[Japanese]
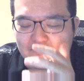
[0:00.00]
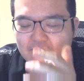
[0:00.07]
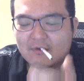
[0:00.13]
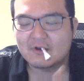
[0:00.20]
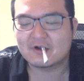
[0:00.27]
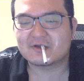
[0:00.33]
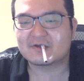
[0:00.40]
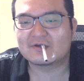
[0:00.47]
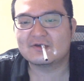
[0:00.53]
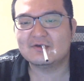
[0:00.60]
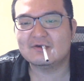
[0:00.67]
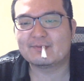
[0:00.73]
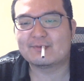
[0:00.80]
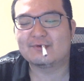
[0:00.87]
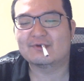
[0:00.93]
なんか
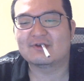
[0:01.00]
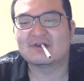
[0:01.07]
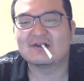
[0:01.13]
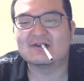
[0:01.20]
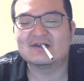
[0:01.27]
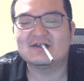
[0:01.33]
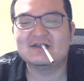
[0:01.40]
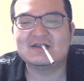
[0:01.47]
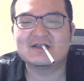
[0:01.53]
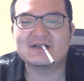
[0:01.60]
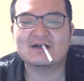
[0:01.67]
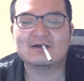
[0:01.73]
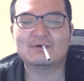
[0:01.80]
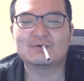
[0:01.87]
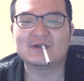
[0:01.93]
スープって全
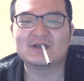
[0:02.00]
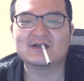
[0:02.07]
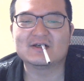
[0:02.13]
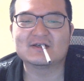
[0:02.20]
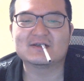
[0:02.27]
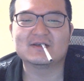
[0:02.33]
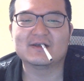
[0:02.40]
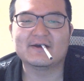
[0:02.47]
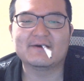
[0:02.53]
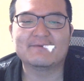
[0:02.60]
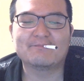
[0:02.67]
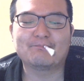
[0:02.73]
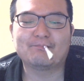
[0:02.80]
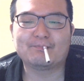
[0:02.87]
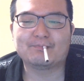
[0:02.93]
然カロリーないですね。
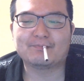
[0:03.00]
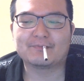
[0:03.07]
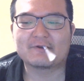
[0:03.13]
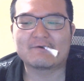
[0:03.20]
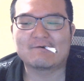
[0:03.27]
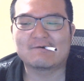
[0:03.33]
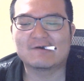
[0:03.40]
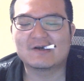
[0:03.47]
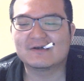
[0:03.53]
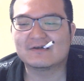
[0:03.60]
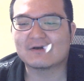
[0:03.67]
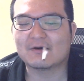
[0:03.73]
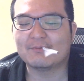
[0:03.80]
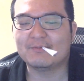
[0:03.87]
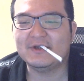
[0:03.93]

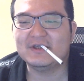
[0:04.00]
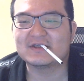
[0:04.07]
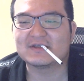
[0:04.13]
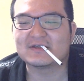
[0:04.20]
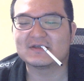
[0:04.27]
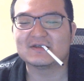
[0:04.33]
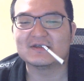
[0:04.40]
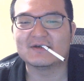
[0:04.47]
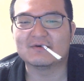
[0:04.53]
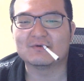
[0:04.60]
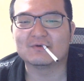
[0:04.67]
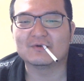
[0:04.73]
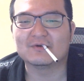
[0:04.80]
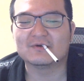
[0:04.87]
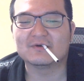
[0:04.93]
なんか麺ですね、ほ
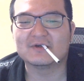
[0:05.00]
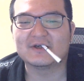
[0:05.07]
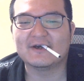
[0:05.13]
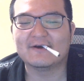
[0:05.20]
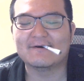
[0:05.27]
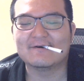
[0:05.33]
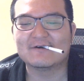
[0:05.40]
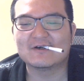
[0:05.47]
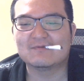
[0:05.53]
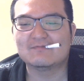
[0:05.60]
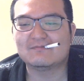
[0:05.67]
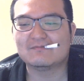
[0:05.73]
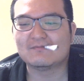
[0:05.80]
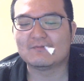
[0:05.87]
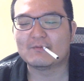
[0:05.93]
とんどね。
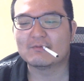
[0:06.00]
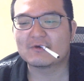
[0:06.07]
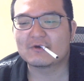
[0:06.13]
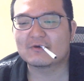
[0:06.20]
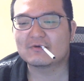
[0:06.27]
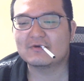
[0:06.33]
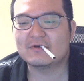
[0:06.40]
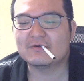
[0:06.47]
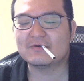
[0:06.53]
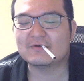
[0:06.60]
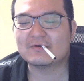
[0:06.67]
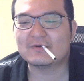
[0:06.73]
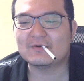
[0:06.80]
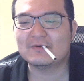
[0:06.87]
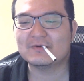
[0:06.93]
で、
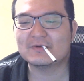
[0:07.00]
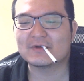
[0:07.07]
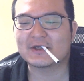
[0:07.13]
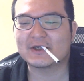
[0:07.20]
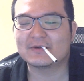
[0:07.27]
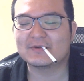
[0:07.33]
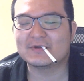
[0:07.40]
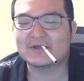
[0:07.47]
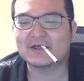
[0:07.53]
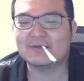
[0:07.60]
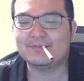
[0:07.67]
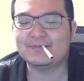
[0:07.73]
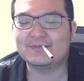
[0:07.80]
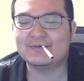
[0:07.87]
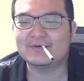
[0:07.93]
ということは逆に
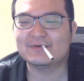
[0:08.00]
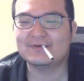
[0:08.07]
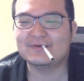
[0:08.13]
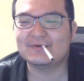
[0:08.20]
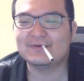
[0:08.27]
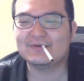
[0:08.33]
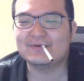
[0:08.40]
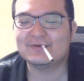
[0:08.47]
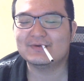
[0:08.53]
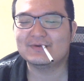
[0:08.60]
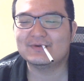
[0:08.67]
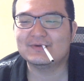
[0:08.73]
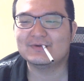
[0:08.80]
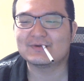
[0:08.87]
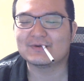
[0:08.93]

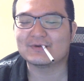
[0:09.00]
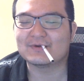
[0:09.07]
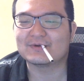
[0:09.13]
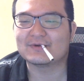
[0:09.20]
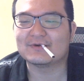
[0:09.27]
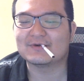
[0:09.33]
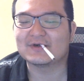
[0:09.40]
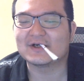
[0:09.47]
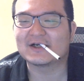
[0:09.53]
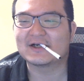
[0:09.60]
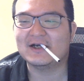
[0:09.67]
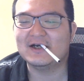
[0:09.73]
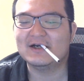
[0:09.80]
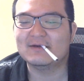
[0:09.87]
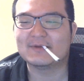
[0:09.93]
カップヌードルというか、
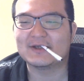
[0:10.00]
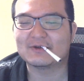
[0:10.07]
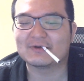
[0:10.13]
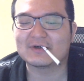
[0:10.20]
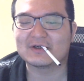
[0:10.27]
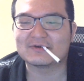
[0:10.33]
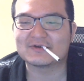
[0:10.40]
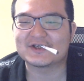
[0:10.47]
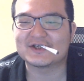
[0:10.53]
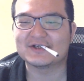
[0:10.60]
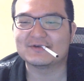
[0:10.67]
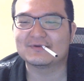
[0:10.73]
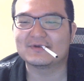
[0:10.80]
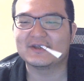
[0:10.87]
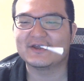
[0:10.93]
ラーメンとかの
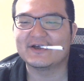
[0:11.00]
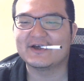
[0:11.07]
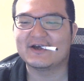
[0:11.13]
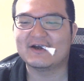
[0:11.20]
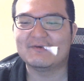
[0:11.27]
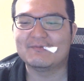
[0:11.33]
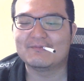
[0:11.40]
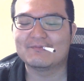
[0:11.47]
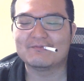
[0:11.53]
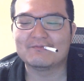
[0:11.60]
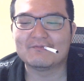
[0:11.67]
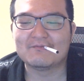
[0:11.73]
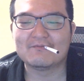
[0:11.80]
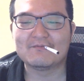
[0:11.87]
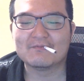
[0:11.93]
汁って、
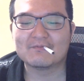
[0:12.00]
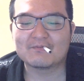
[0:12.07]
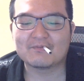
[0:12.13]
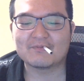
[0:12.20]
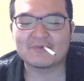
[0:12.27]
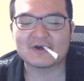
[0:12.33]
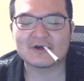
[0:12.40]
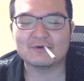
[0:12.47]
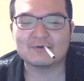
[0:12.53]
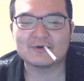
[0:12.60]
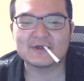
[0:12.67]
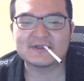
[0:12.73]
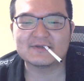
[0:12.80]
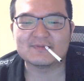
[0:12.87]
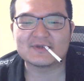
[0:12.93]
なんかお
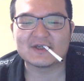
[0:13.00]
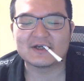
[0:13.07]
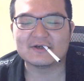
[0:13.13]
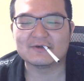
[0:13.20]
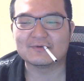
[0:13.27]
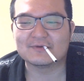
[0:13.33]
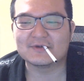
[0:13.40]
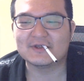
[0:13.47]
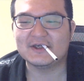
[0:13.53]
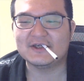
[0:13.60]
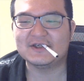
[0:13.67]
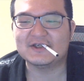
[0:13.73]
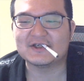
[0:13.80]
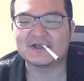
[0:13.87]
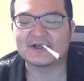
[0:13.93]
やつみたいに飲んでいい
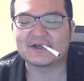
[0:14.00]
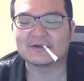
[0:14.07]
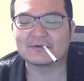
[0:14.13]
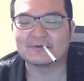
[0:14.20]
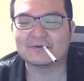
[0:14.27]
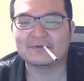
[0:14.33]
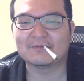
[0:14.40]
んじゃないかと。